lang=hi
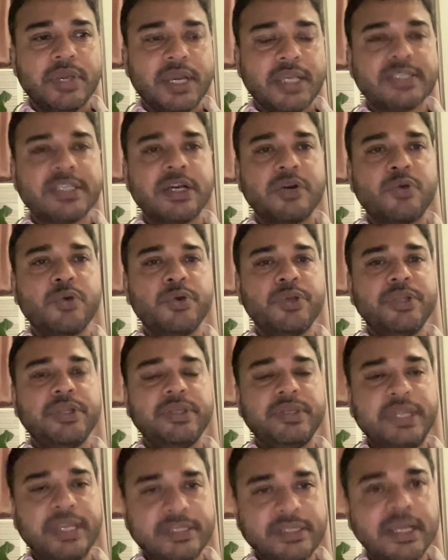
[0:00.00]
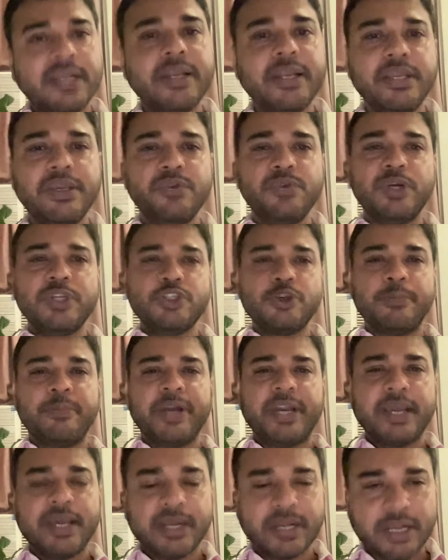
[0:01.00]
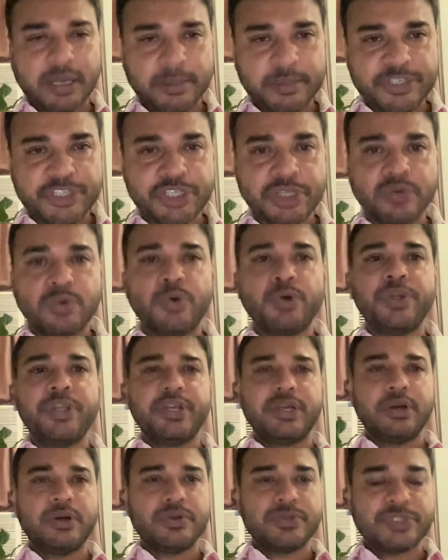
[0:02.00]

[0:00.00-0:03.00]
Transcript: ऐसा कोई नेता नहीं हुआ जो बगैर कमीशन खोरी का